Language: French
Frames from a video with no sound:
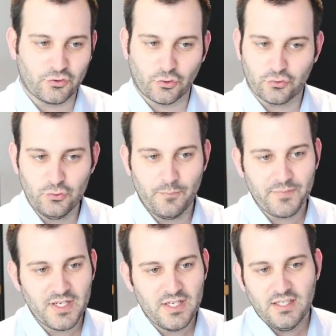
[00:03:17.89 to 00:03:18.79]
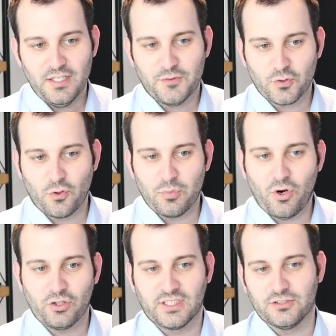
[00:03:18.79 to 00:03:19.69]
Surtout, il faut
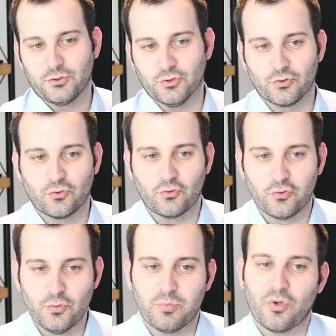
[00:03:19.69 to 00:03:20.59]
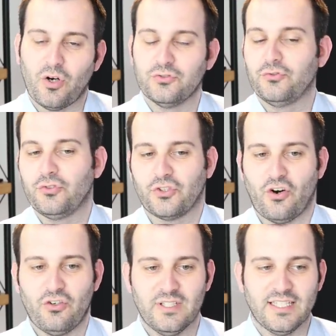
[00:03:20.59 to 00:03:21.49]
comprendre hein, que tout prend du
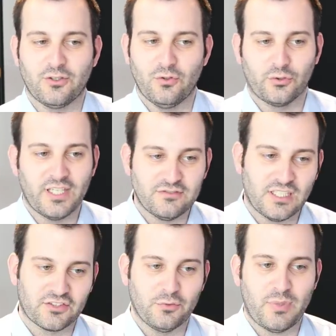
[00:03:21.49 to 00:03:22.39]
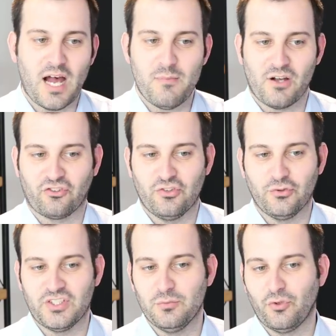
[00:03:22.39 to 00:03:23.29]
temps et que l'on n'inverse pas un marché
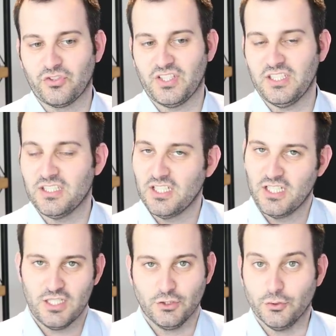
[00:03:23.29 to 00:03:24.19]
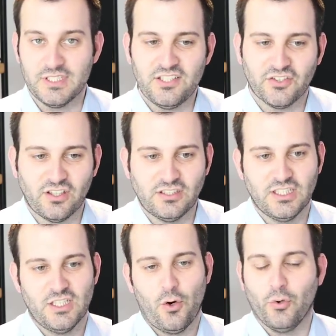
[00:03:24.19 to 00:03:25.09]
aussi boursier de 10
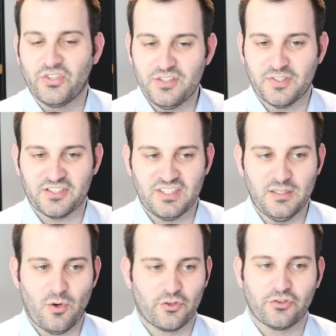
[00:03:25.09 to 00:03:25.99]
ans aussi facilement.